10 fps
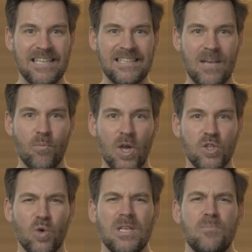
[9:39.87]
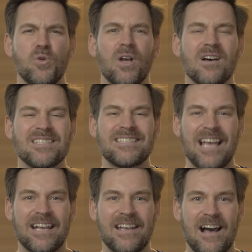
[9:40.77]
est témoin d'un des plus grands
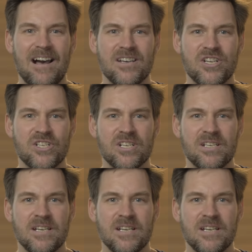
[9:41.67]
saccages